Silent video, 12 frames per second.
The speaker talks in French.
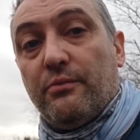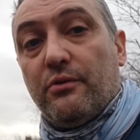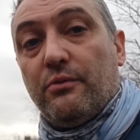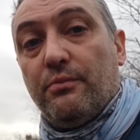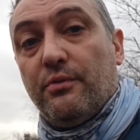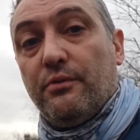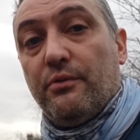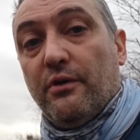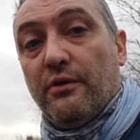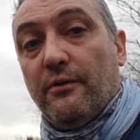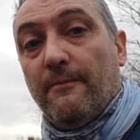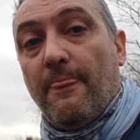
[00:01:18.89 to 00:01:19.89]
beaucoup plus
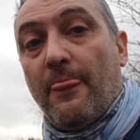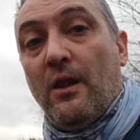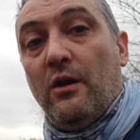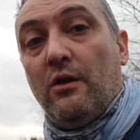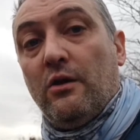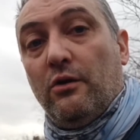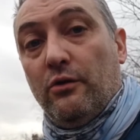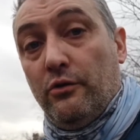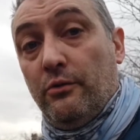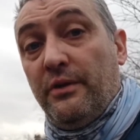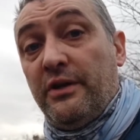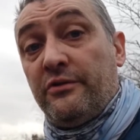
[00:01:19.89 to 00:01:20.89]

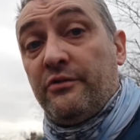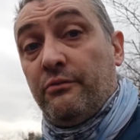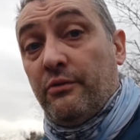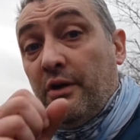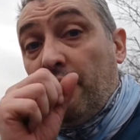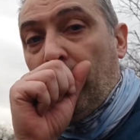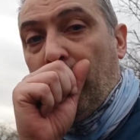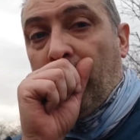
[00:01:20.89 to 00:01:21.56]
renommées si vous voulez.